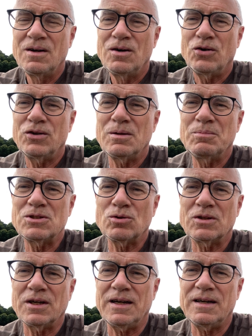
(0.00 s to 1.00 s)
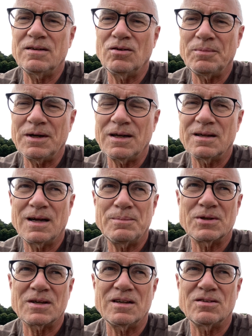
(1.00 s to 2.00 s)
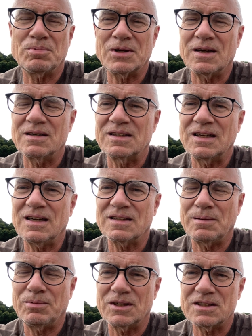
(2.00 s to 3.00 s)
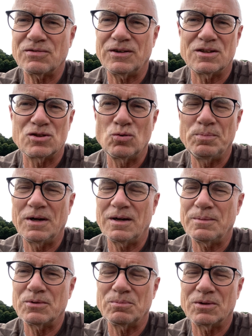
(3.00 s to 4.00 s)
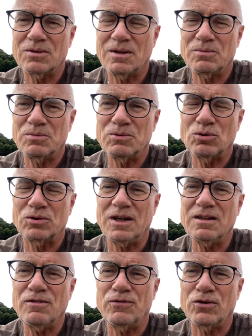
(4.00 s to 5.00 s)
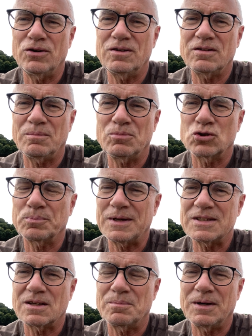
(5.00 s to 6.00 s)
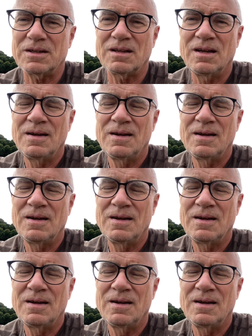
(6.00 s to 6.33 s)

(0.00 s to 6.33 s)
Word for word: und ihm mitzuteilen, hör mal, habe ich gar nicht mehr dran gedacht, aber das fand ich super, habe ich, hab ich mich total gefreut, hat mir Spaß gemacht.